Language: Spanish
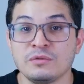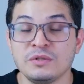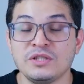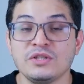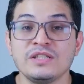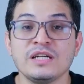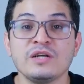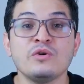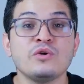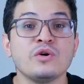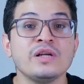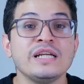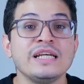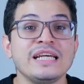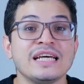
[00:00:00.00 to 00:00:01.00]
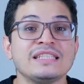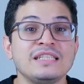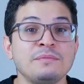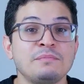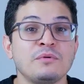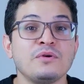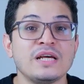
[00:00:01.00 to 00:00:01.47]
servicios de Google y
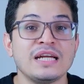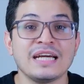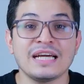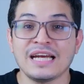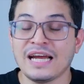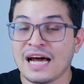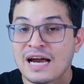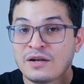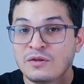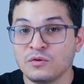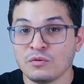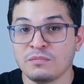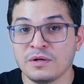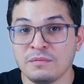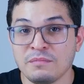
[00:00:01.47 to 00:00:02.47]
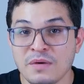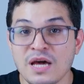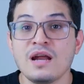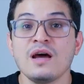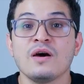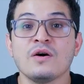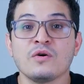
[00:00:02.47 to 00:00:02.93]
así poder crear tu
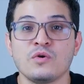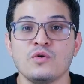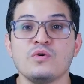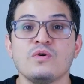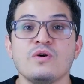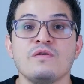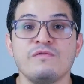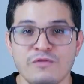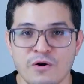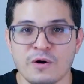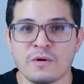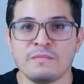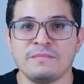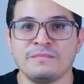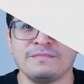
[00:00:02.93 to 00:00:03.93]
primer Google Form.